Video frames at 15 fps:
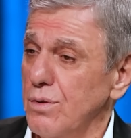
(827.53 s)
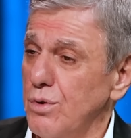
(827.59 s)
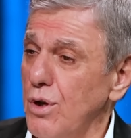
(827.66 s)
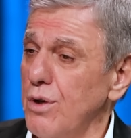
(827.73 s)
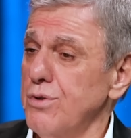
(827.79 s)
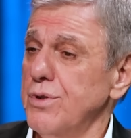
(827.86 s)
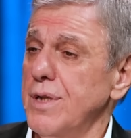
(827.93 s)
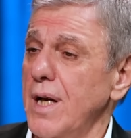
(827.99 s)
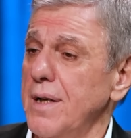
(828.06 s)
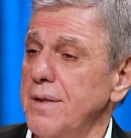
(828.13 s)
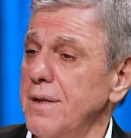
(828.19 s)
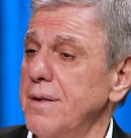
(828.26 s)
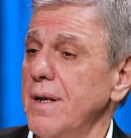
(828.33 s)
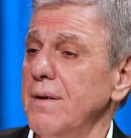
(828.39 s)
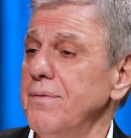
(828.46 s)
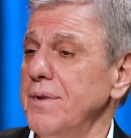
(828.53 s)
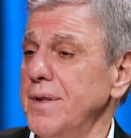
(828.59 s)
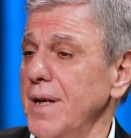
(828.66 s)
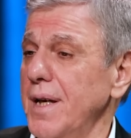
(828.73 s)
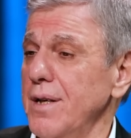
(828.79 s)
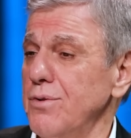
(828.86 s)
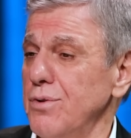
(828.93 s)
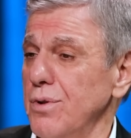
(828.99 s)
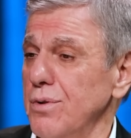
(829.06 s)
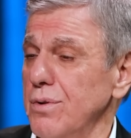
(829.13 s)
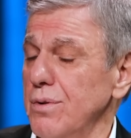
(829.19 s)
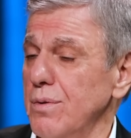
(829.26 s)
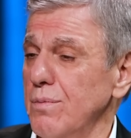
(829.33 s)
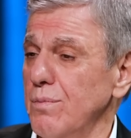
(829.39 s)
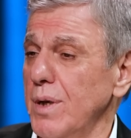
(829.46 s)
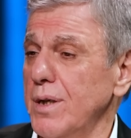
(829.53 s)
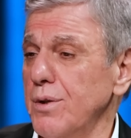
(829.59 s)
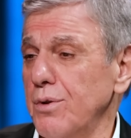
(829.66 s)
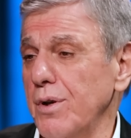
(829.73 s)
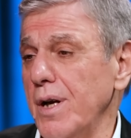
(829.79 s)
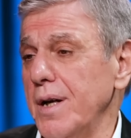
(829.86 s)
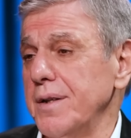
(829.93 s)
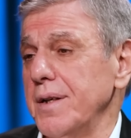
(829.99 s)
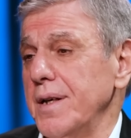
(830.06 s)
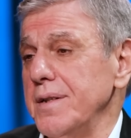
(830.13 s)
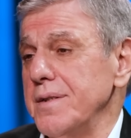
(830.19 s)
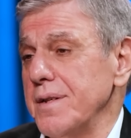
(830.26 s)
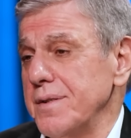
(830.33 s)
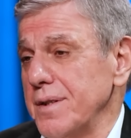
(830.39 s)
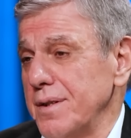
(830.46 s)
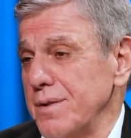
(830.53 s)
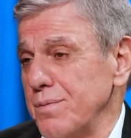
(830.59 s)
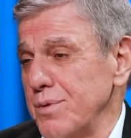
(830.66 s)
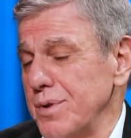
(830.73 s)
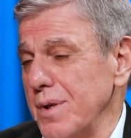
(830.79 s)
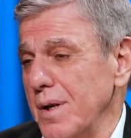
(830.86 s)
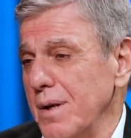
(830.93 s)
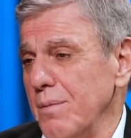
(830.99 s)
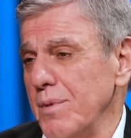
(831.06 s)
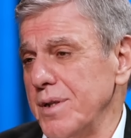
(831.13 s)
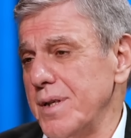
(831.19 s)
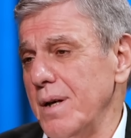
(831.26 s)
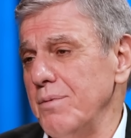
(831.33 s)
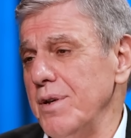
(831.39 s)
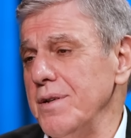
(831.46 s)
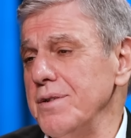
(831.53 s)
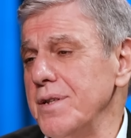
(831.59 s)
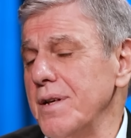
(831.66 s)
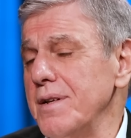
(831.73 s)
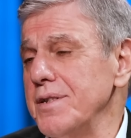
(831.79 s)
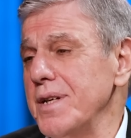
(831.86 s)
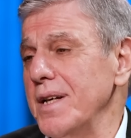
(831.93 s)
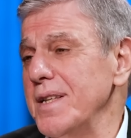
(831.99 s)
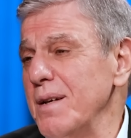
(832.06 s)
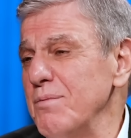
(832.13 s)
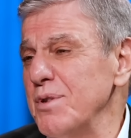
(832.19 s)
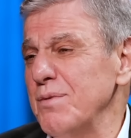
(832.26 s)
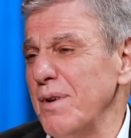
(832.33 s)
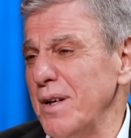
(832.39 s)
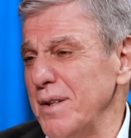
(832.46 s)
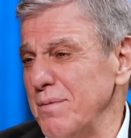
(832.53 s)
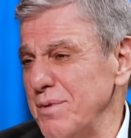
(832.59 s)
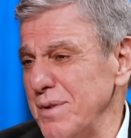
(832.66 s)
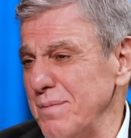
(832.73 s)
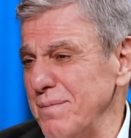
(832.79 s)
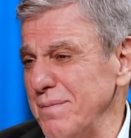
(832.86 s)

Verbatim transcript: 4 saati trafikte geçiyor. Bakırköy artık iyice sıkışmış. Mesela bir İncirli Caddemiz vardı bizim.